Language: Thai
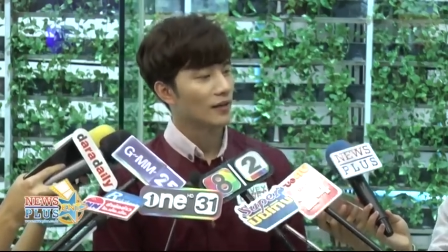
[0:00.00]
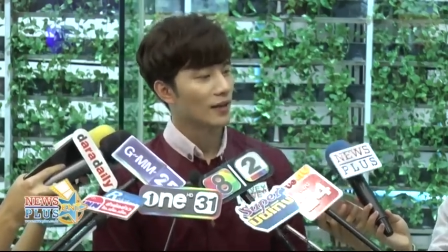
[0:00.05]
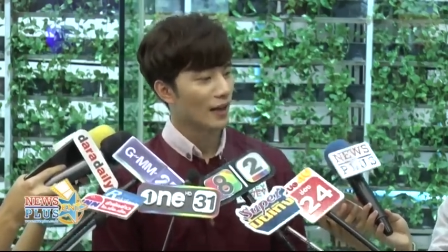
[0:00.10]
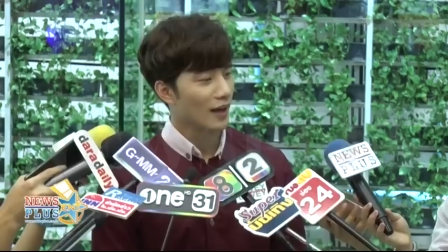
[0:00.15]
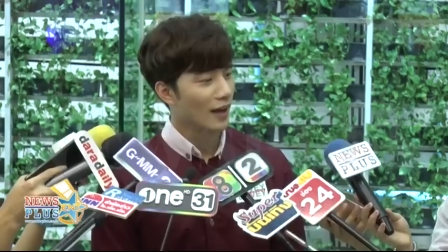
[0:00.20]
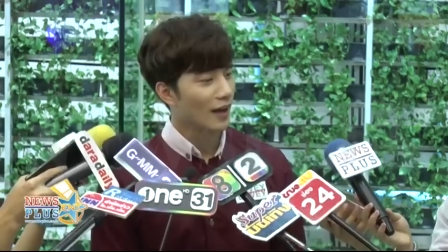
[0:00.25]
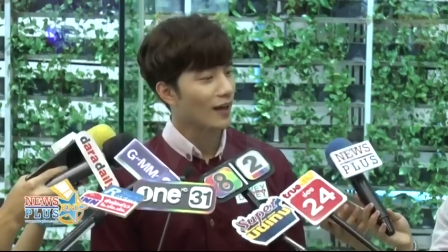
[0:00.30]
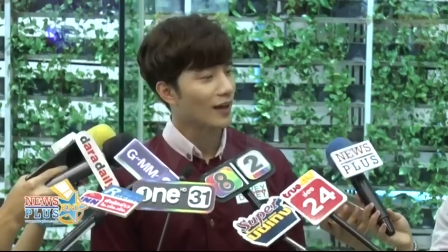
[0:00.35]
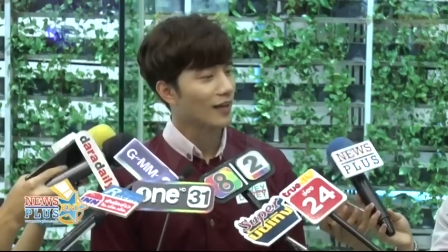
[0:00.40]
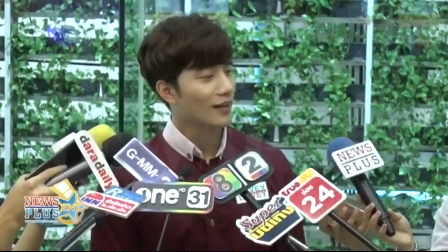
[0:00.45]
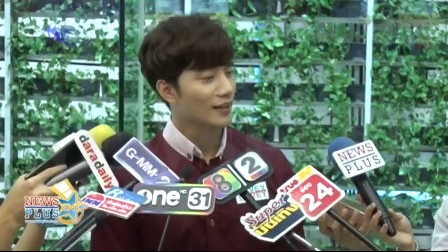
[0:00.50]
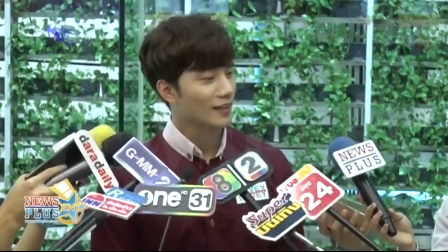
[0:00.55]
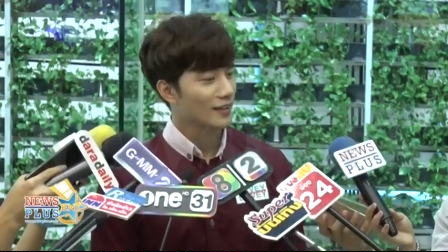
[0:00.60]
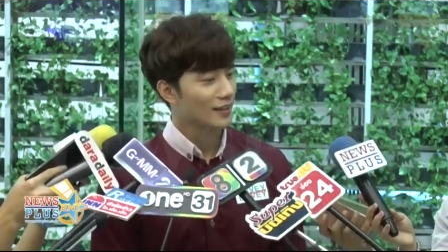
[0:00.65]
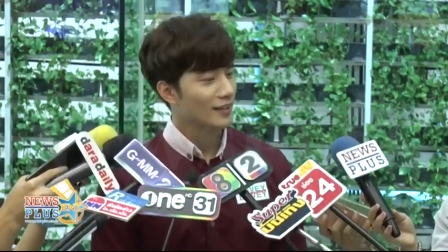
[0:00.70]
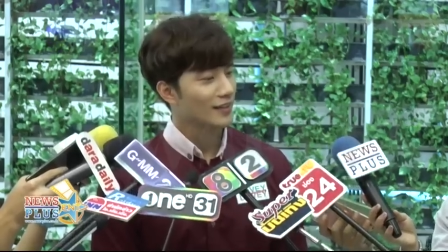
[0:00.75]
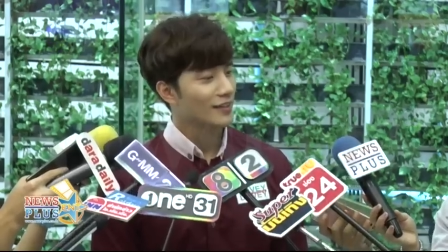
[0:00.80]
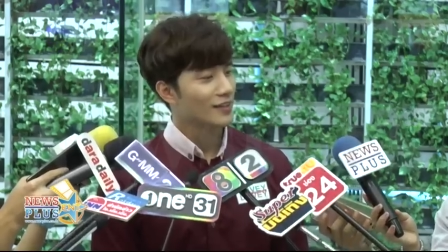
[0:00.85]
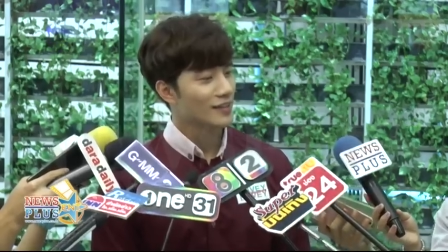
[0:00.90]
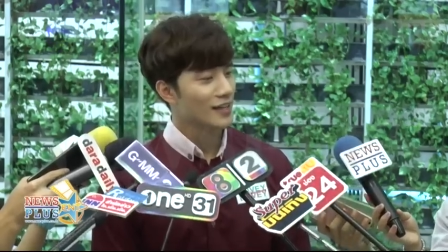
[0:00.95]
นะฮะ
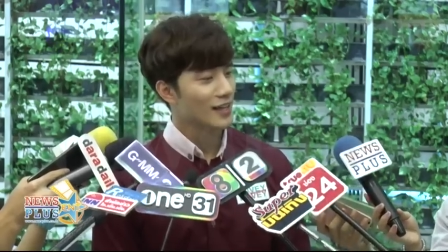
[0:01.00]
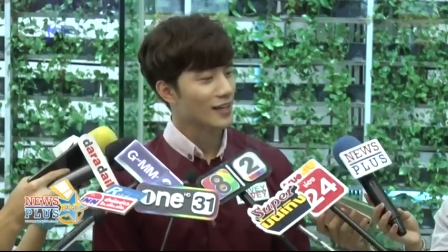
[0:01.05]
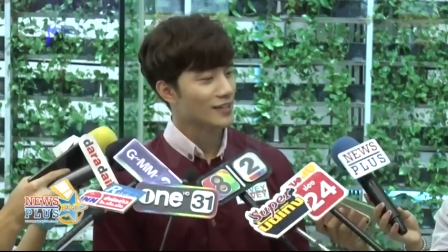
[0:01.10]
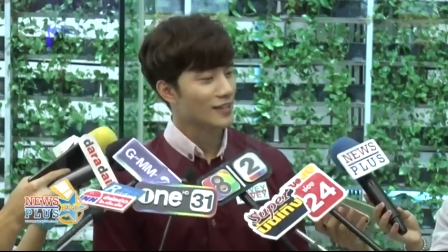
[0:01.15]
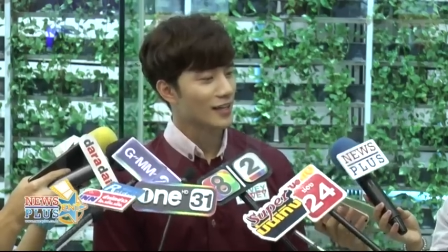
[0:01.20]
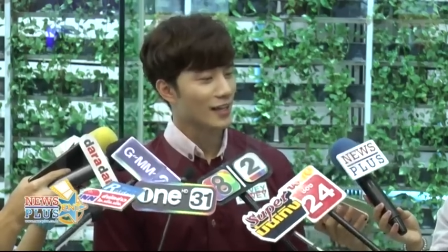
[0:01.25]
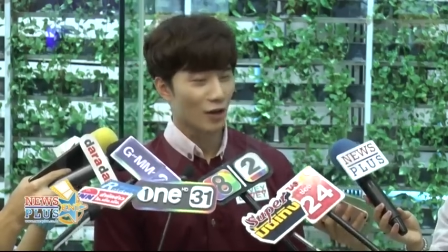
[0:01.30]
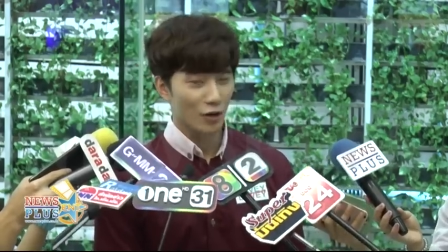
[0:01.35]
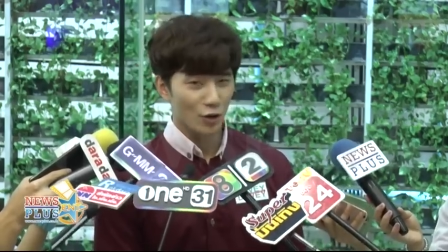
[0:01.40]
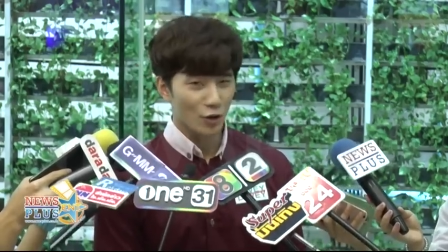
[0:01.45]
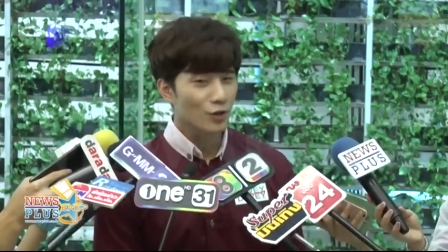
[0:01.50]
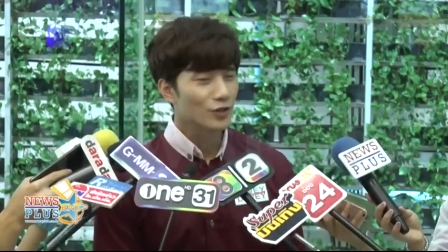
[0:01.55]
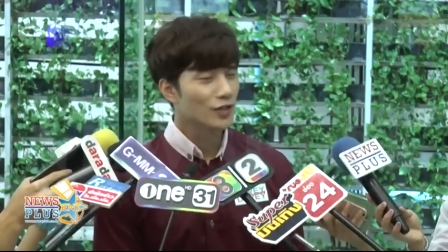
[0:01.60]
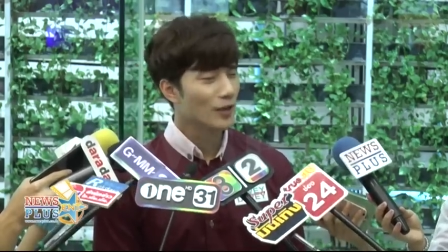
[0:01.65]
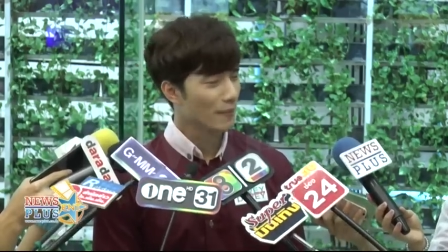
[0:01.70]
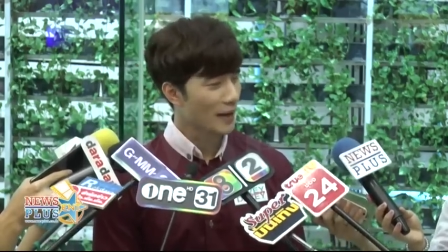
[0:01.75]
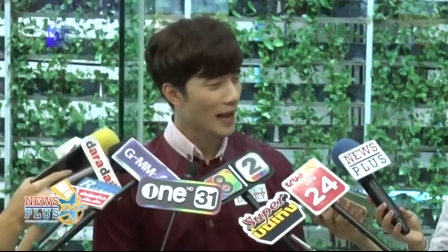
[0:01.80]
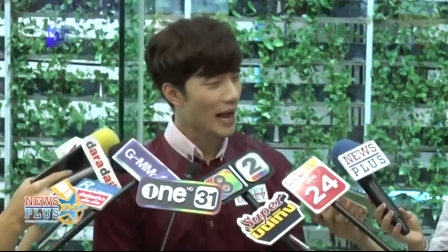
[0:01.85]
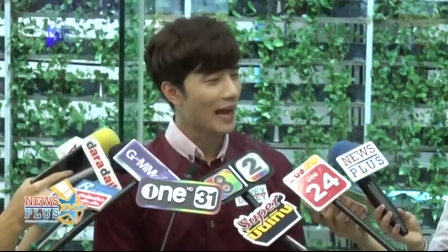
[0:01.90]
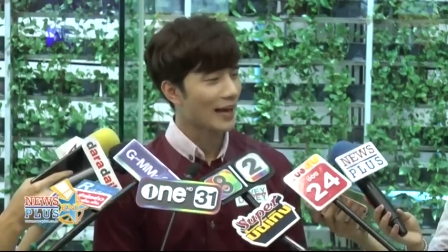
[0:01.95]
ใช่ใช่เราต้อง
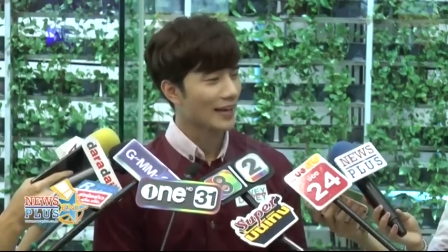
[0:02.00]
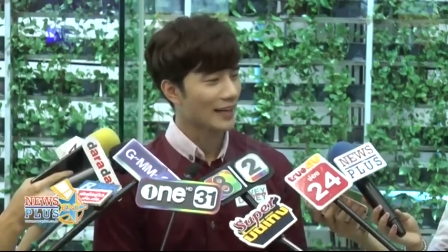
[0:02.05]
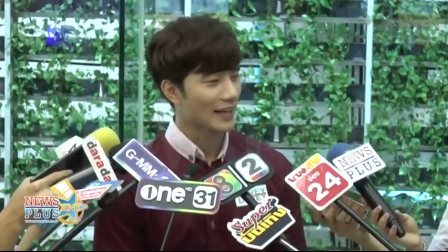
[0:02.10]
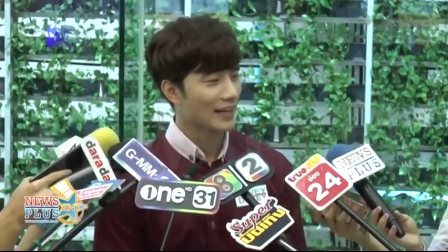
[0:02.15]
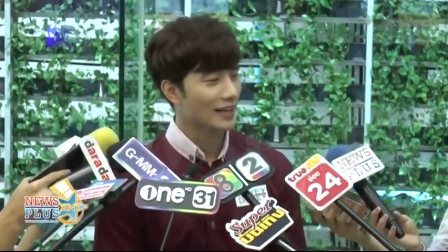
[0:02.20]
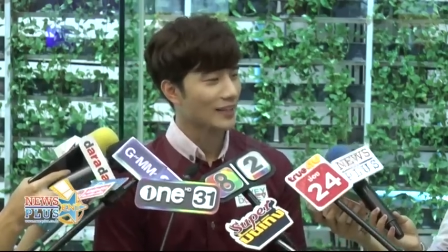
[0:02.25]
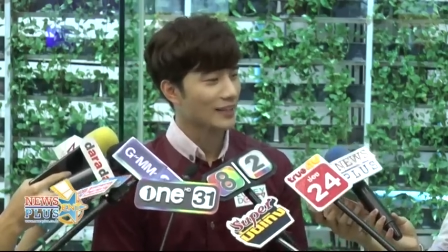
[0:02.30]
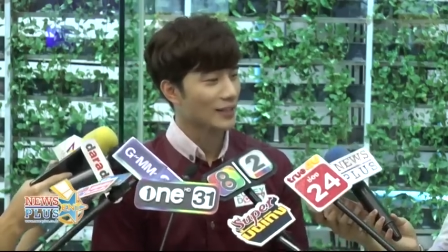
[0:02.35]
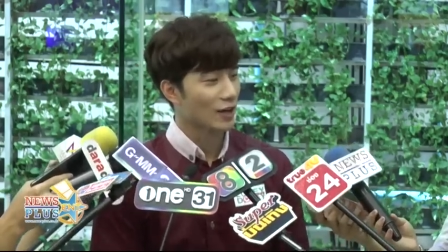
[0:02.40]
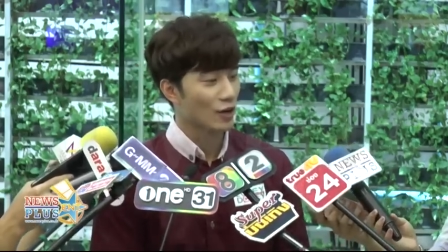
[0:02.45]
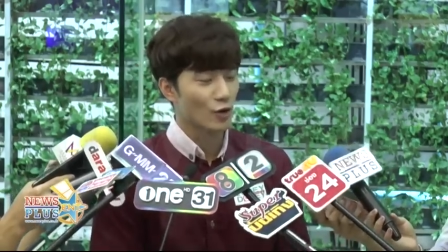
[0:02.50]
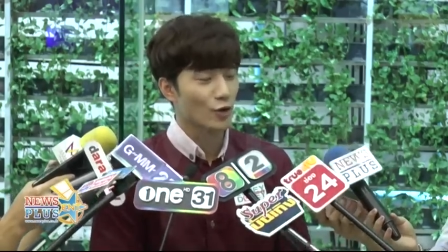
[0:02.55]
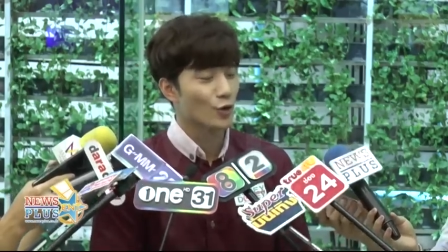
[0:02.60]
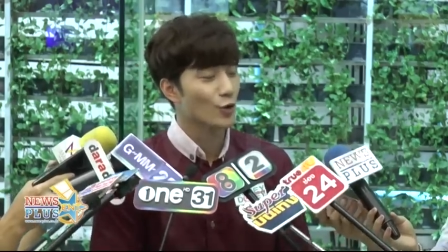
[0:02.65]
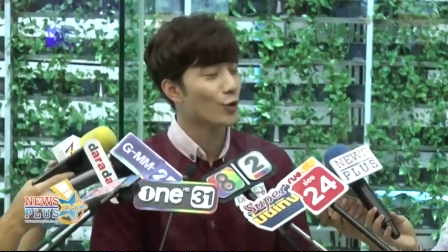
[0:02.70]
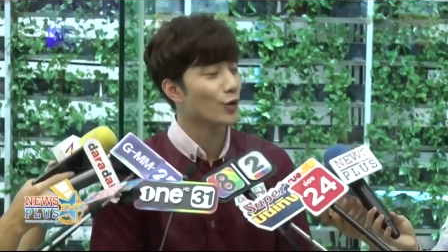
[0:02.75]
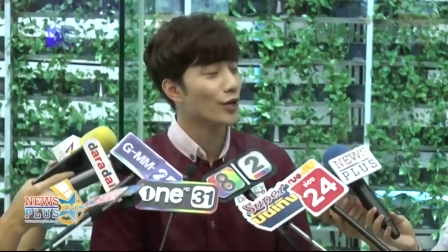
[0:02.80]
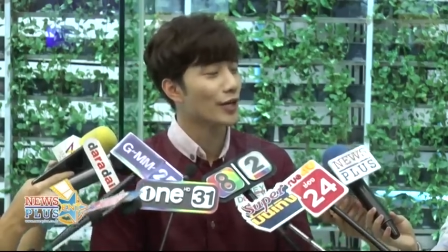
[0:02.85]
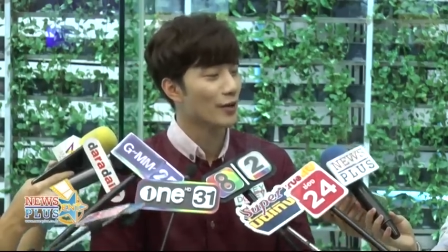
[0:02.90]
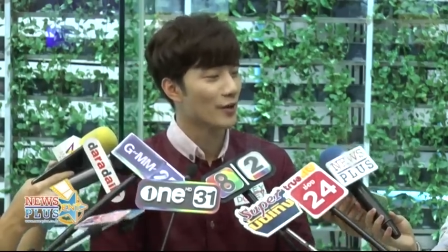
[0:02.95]
ทำงานไงเขาก็อ
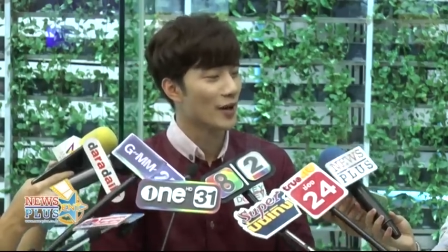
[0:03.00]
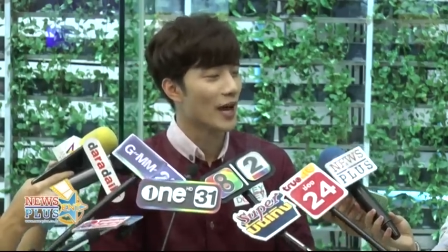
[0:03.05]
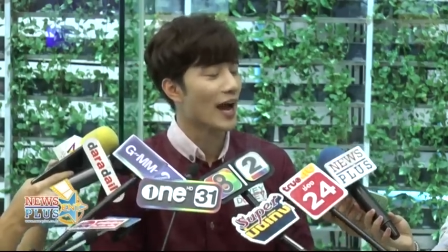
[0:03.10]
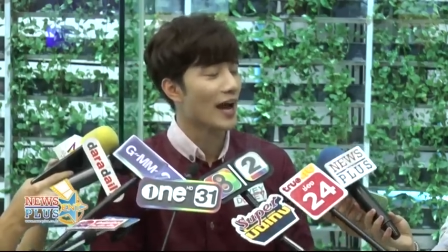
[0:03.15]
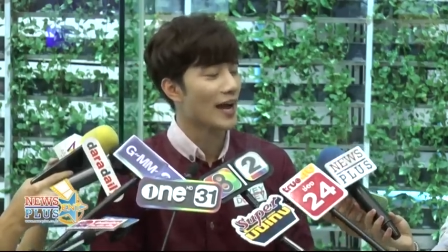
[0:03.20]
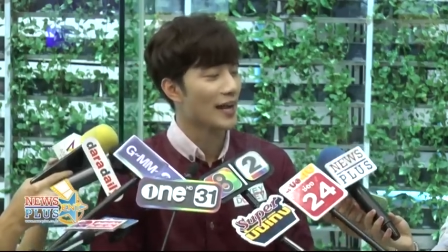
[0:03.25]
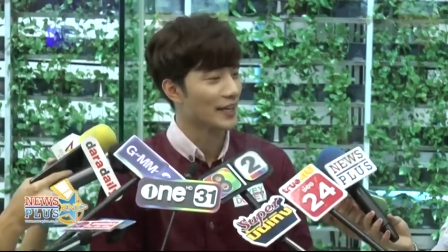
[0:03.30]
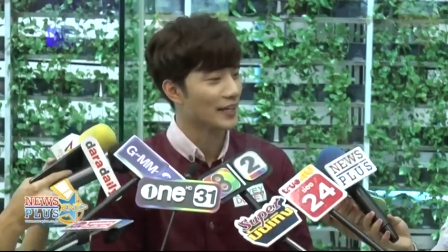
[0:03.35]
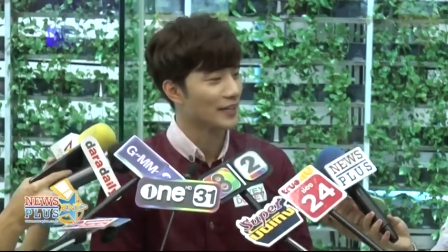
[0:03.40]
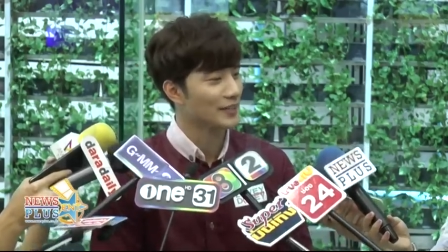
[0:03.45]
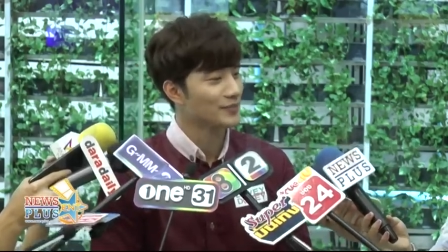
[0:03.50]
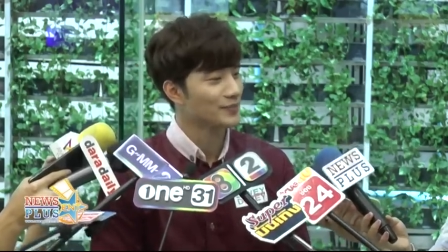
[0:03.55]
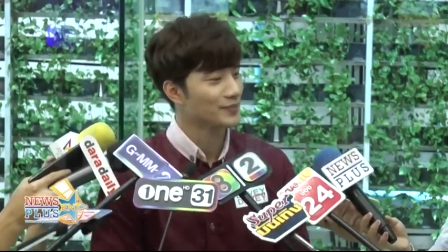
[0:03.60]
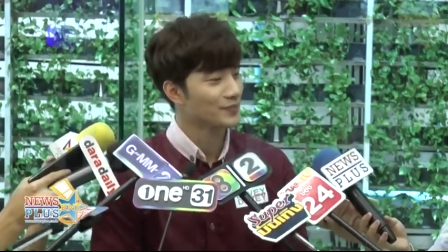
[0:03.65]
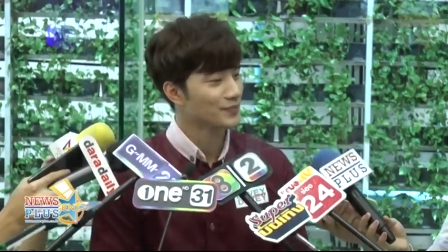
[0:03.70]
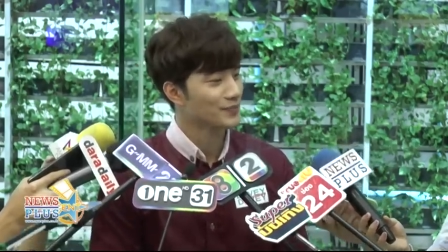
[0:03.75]
ยู่คนเดียวได้ฮะ